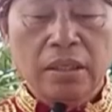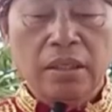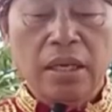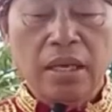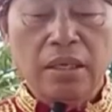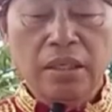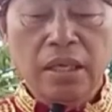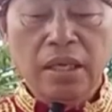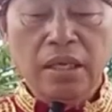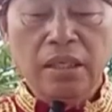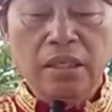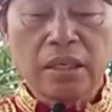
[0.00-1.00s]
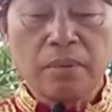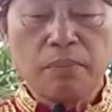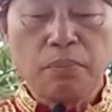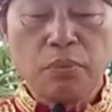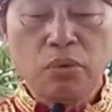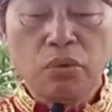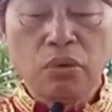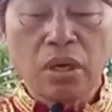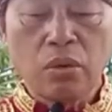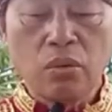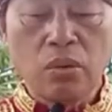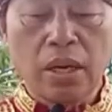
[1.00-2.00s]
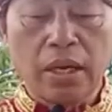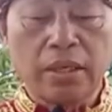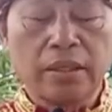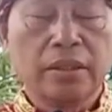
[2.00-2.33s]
Danieli sampui radua